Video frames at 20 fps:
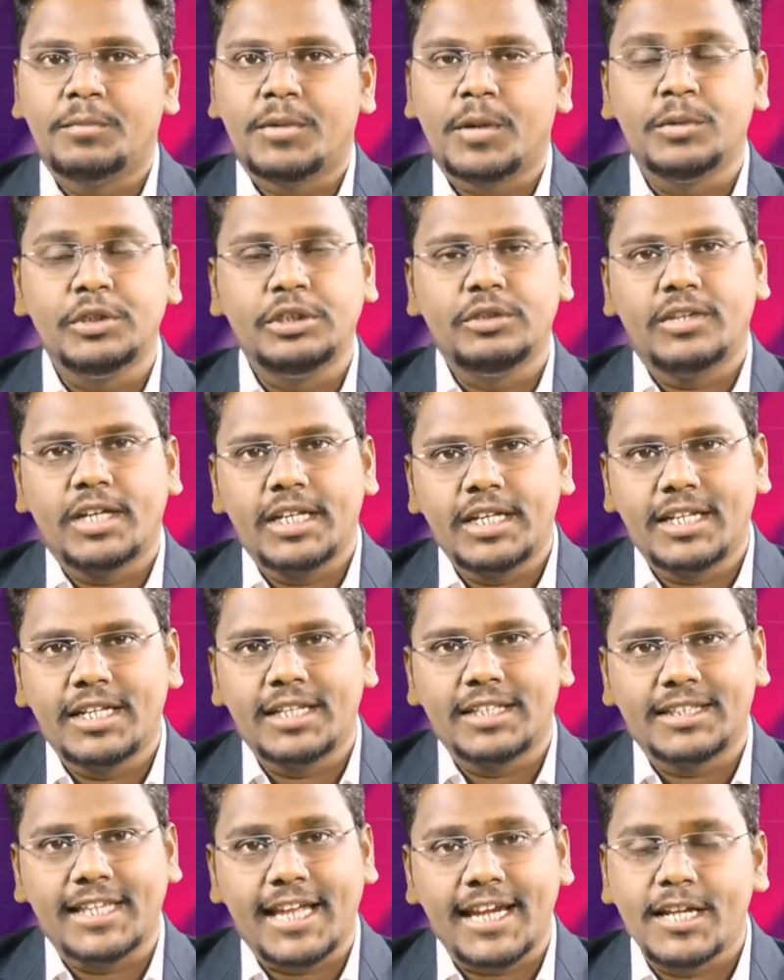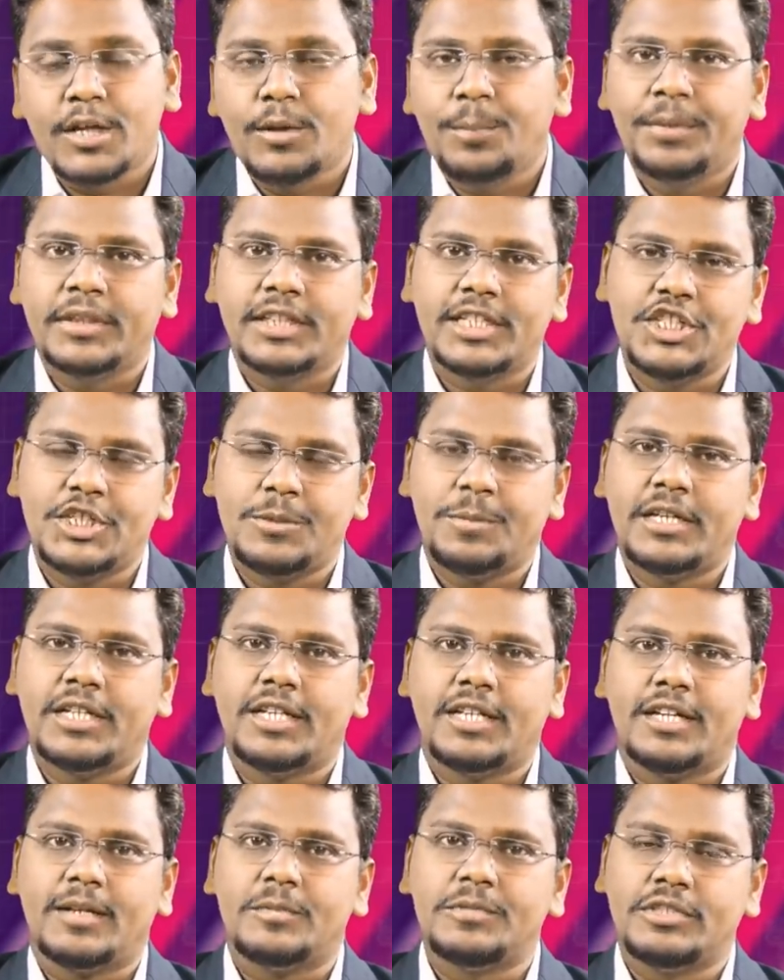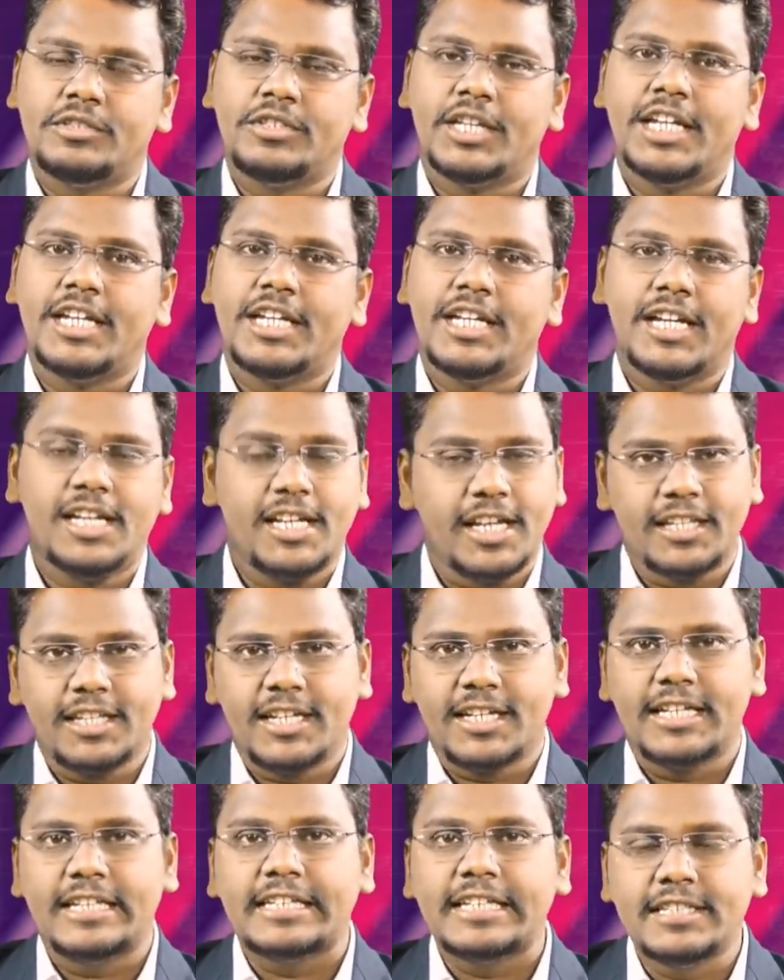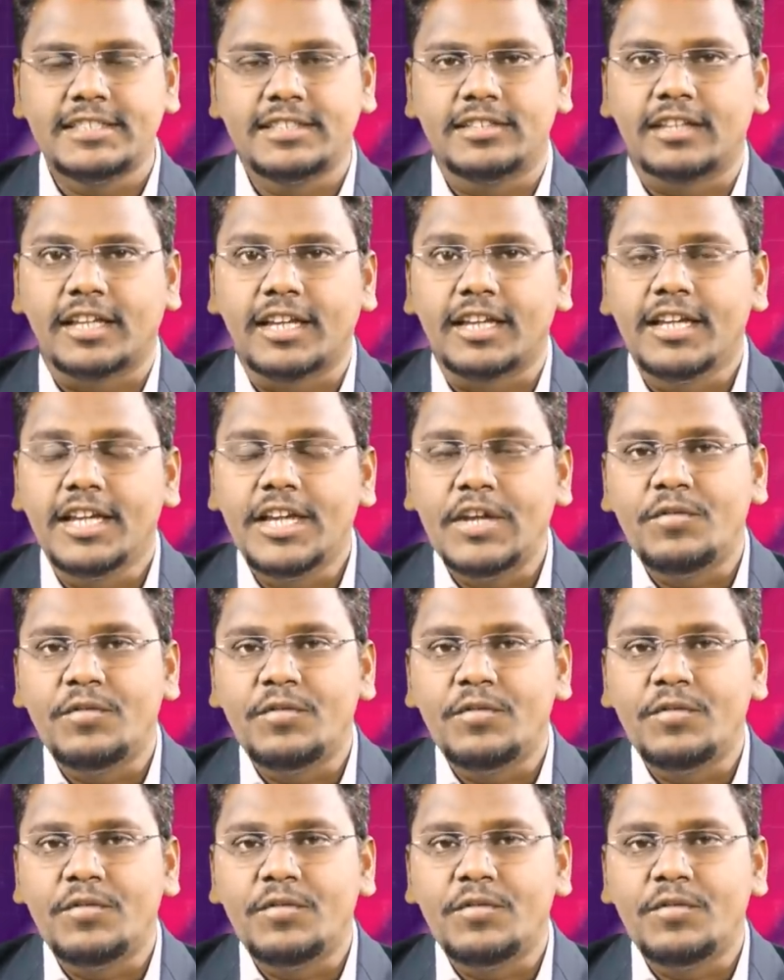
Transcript: ప్రభుత్వానికి తలనొప్పి తెచ్చిపెట్టిన అంశం ఏంటి అంటే అందరికీ తెలిసిందే